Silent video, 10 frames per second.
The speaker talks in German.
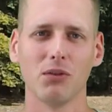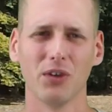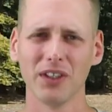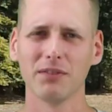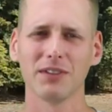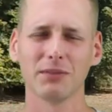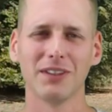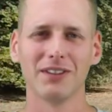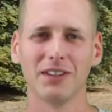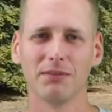Oder? Was
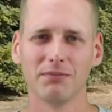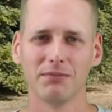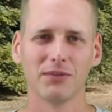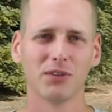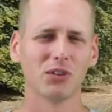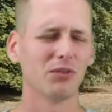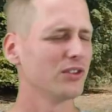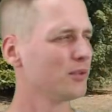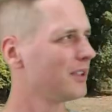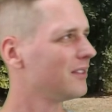meinen Sie? Gucken wir
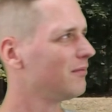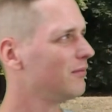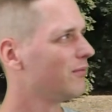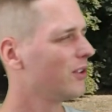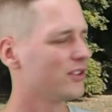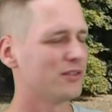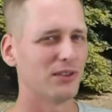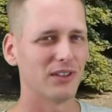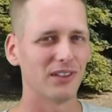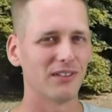uns doch mal folgendes
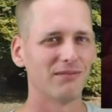Bild an.